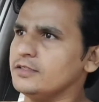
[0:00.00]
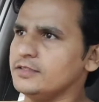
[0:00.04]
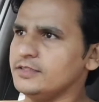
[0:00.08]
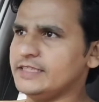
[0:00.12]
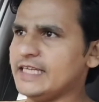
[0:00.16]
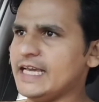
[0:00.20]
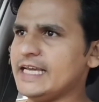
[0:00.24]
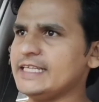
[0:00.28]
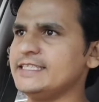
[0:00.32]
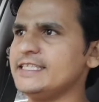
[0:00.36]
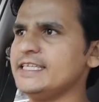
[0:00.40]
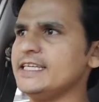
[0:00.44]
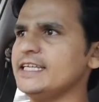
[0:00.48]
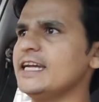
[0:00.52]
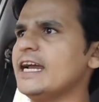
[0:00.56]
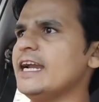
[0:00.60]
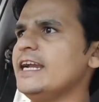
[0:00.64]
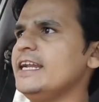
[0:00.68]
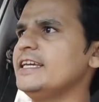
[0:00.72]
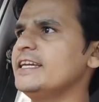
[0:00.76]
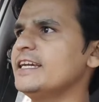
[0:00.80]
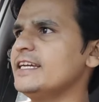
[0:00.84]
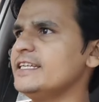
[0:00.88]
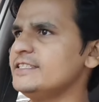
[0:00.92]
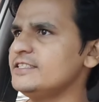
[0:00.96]
जैसे ही
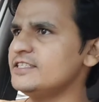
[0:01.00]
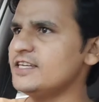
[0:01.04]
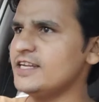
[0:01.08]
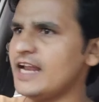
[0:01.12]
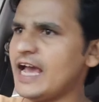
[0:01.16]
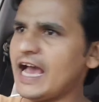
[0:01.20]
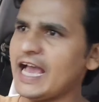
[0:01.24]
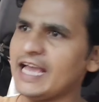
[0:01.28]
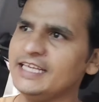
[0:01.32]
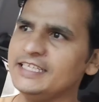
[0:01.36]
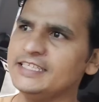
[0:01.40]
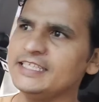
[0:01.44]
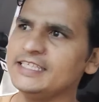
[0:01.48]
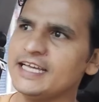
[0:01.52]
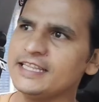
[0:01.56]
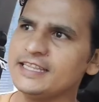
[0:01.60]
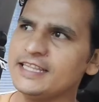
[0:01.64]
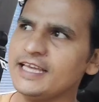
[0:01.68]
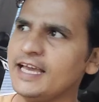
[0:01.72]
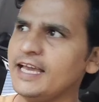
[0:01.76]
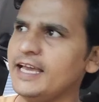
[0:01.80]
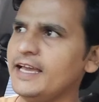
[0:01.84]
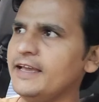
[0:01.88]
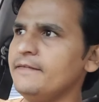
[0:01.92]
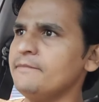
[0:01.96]
गाड़ी का इंजन हाई
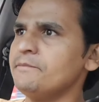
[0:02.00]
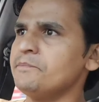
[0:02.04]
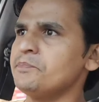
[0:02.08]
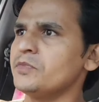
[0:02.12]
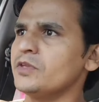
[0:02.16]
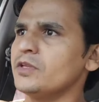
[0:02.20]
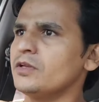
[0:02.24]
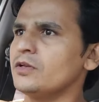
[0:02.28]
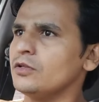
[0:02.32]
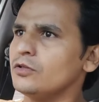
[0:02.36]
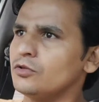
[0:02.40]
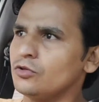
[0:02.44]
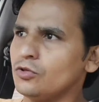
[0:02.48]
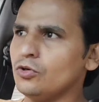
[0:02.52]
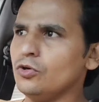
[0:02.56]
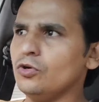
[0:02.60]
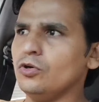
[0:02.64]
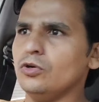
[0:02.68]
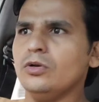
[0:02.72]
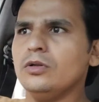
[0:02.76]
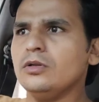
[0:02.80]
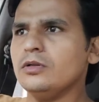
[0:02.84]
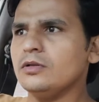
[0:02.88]
जाता है तो